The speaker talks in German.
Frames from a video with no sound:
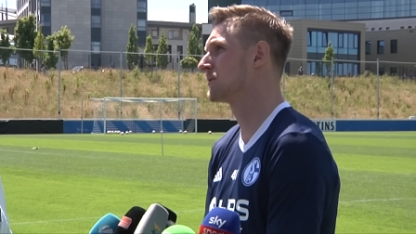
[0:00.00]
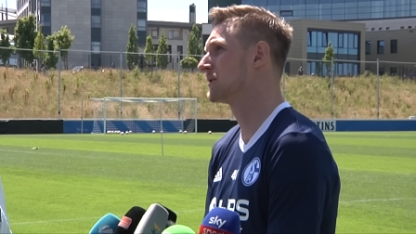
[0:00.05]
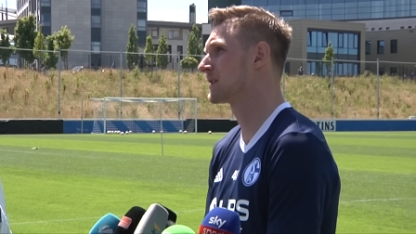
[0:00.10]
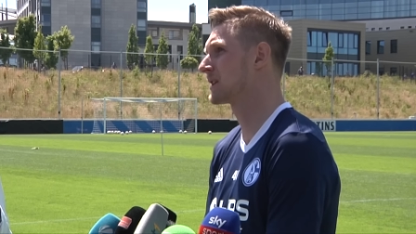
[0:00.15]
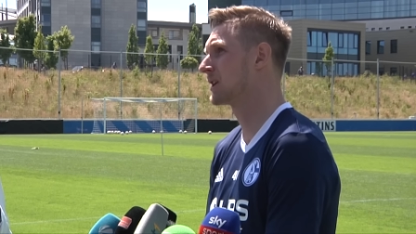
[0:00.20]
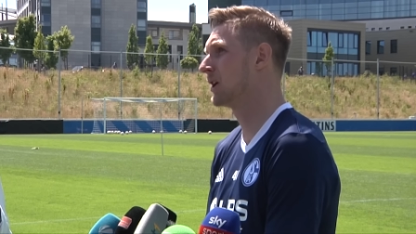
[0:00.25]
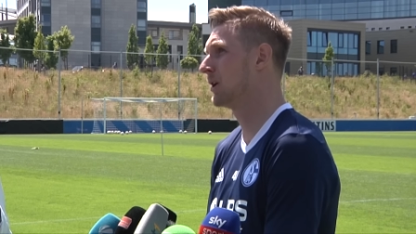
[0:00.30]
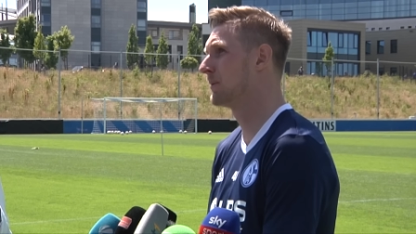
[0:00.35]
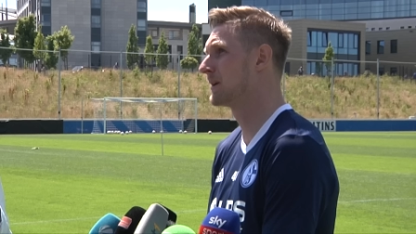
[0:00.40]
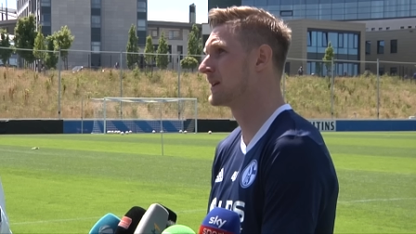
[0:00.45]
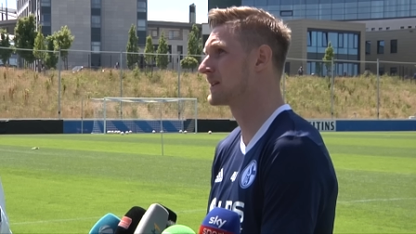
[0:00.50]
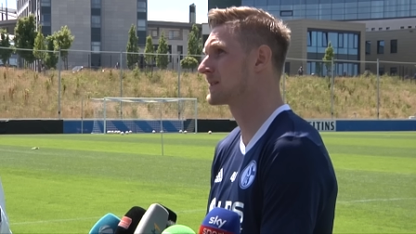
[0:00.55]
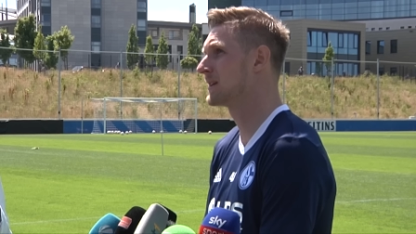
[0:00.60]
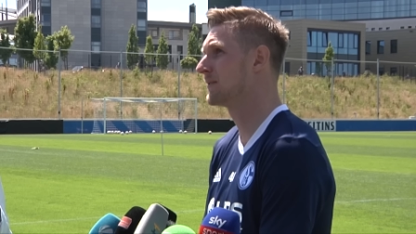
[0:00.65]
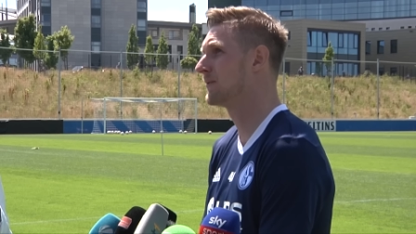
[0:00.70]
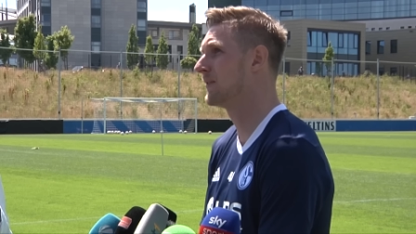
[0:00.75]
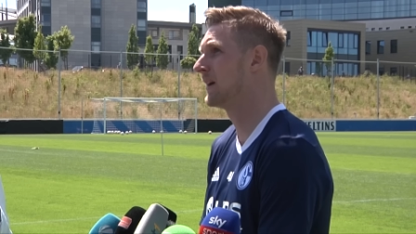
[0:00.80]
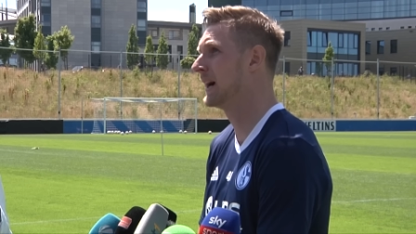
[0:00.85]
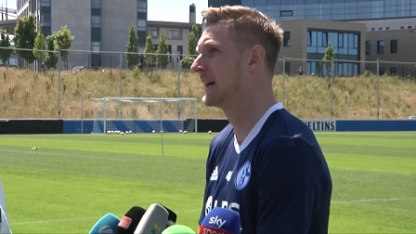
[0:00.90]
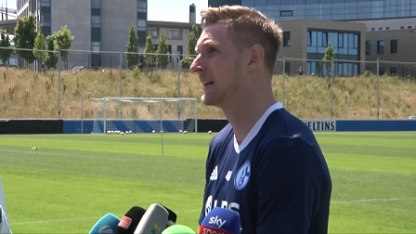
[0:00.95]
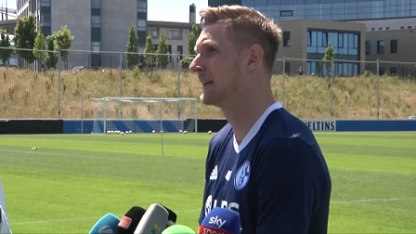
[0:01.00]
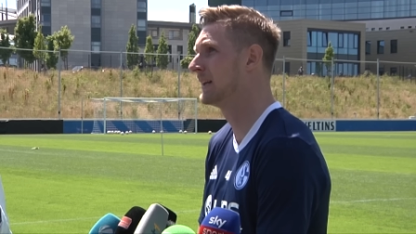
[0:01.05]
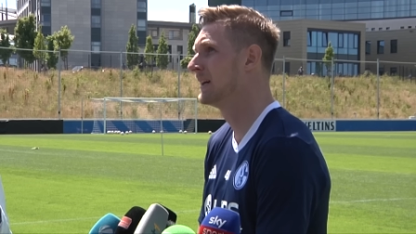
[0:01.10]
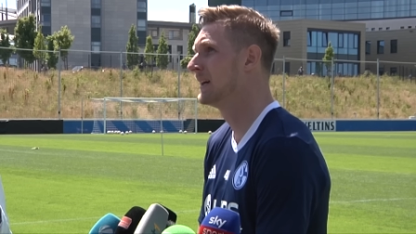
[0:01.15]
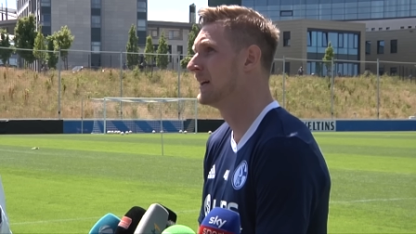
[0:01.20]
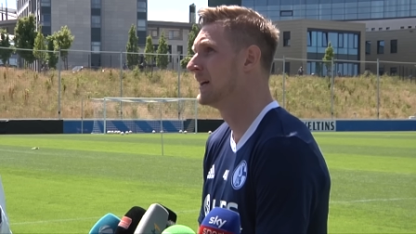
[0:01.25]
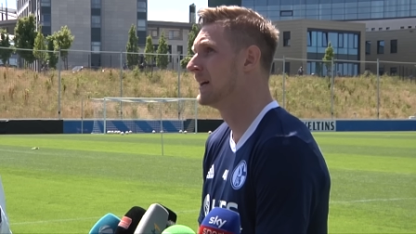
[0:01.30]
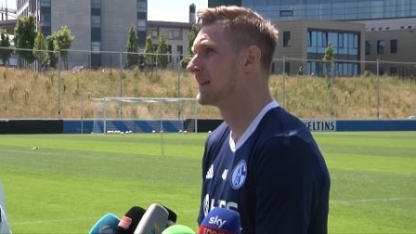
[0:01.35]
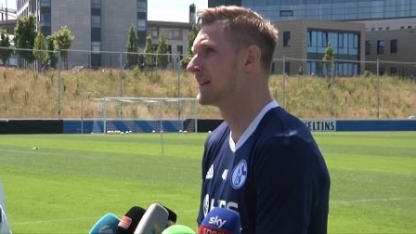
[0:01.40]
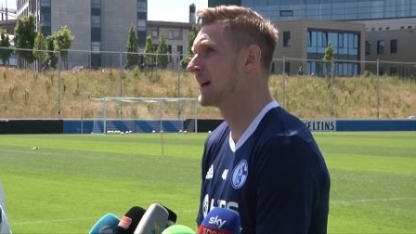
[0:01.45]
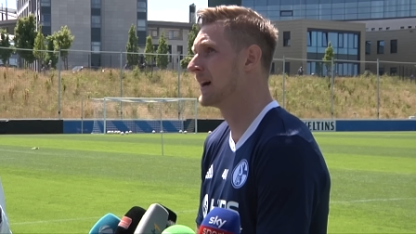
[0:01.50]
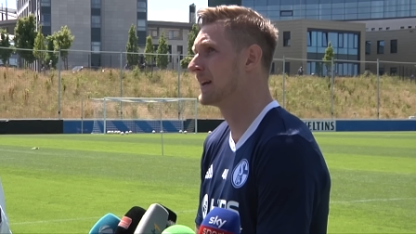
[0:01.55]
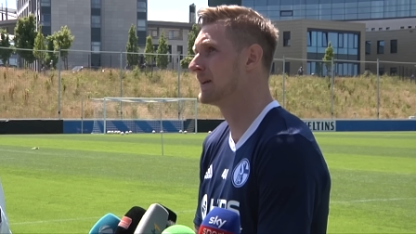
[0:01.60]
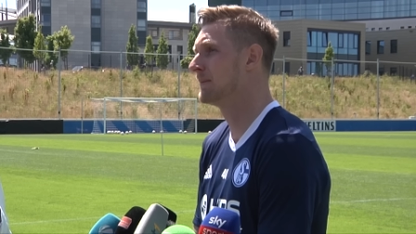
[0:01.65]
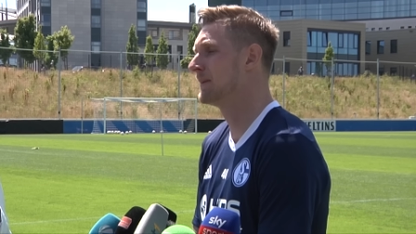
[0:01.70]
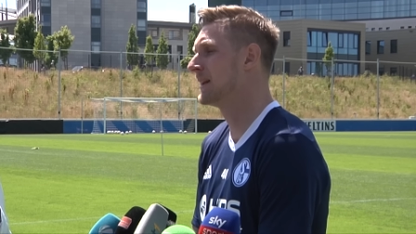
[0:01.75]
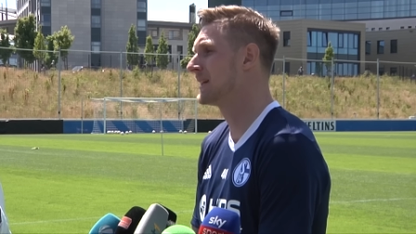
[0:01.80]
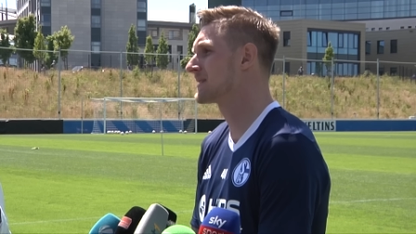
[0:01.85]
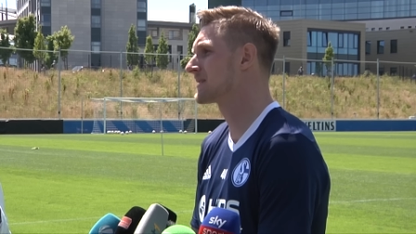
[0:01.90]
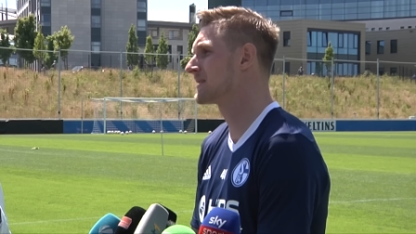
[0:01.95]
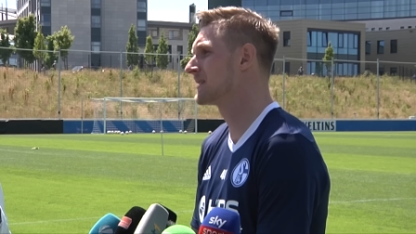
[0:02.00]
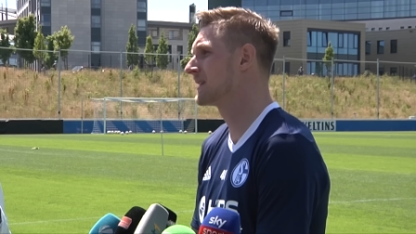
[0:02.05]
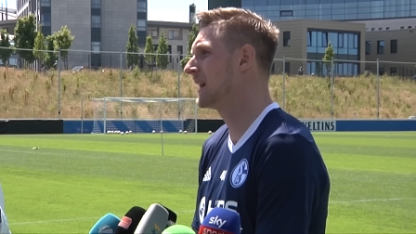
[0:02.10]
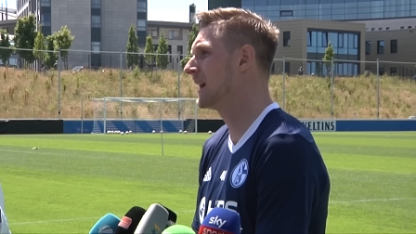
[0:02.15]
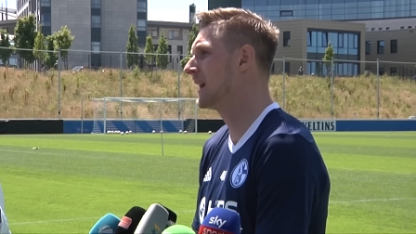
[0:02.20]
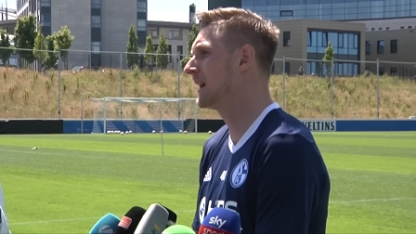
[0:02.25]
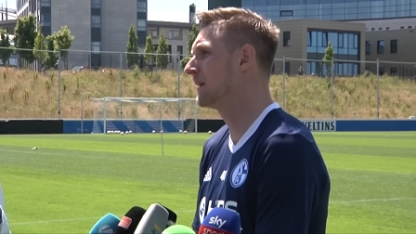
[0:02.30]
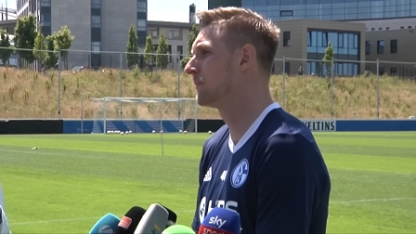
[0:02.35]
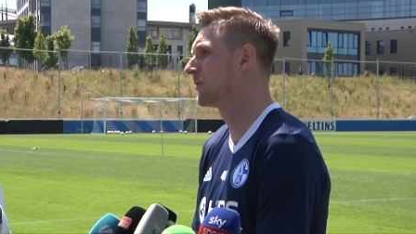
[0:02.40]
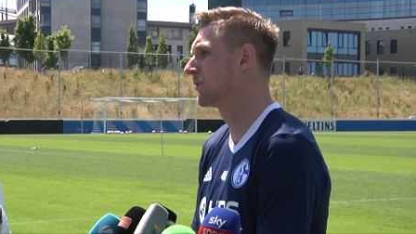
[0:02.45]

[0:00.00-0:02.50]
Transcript: Und ich glaube, dass der Verein da in dem letzten Jahr,